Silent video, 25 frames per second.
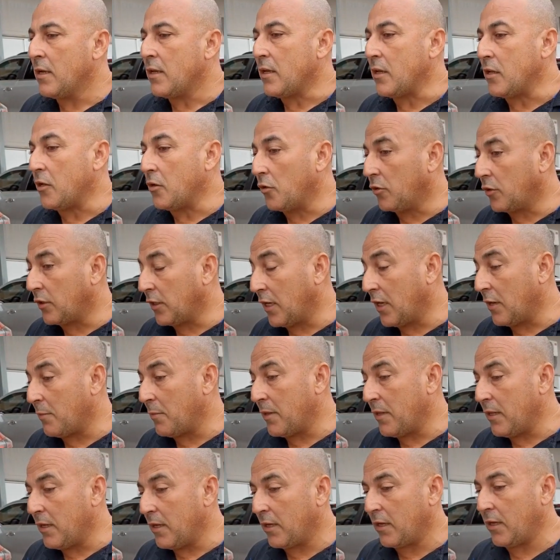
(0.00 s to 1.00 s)
Y otra de las
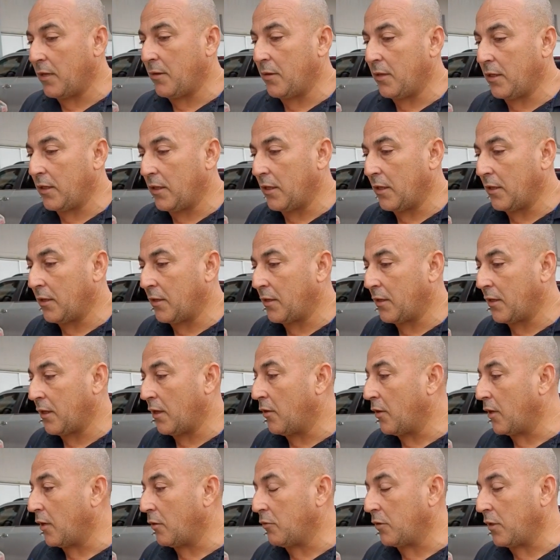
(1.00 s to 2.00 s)
medidas que, eh,
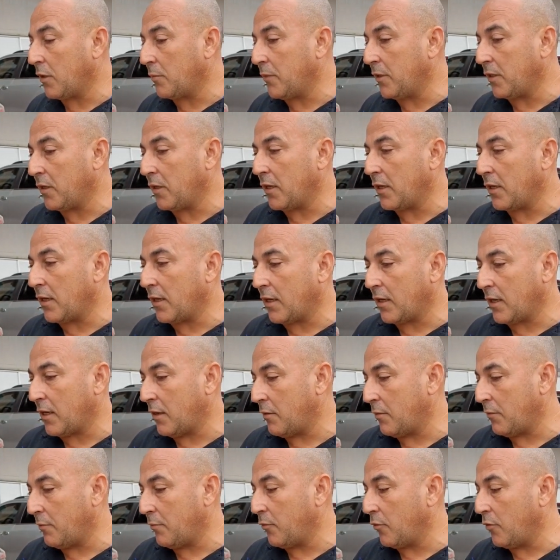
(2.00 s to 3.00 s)
ahora justamente
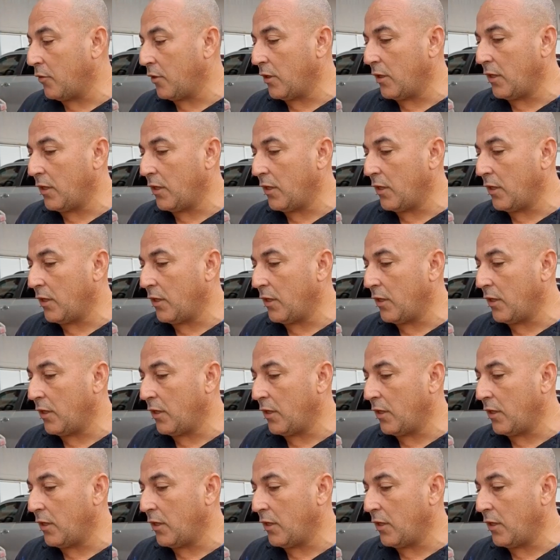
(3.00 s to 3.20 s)
arrancamos